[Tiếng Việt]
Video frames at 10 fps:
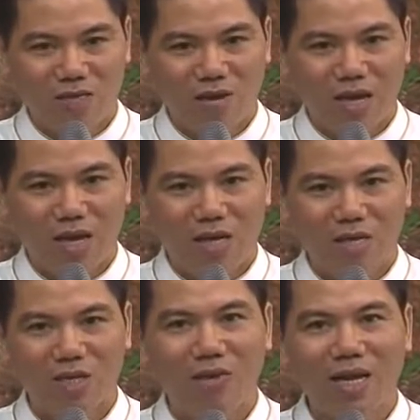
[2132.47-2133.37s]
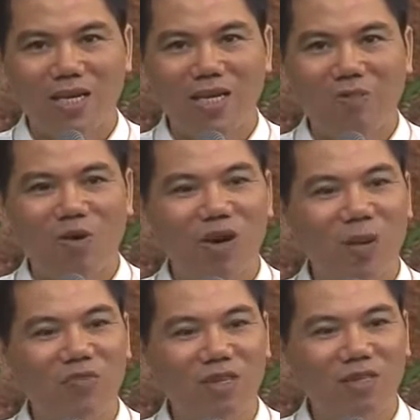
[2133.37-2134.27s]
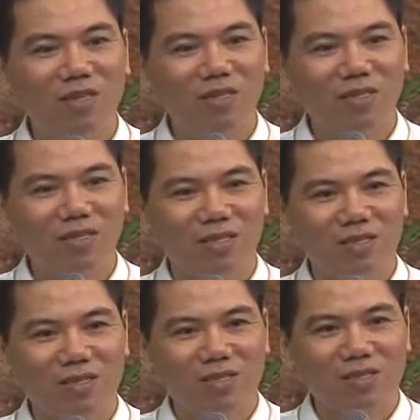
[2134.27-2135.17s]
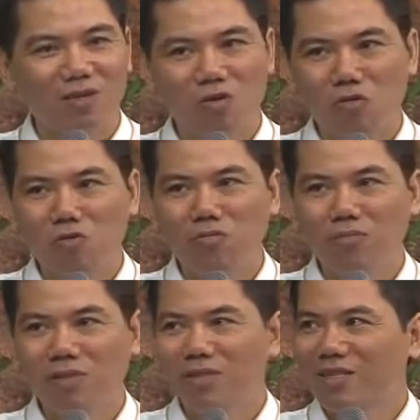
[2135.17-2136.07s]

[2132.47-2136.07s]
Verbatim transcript: Và sau này khi mà con làm Phật tử thì con cũng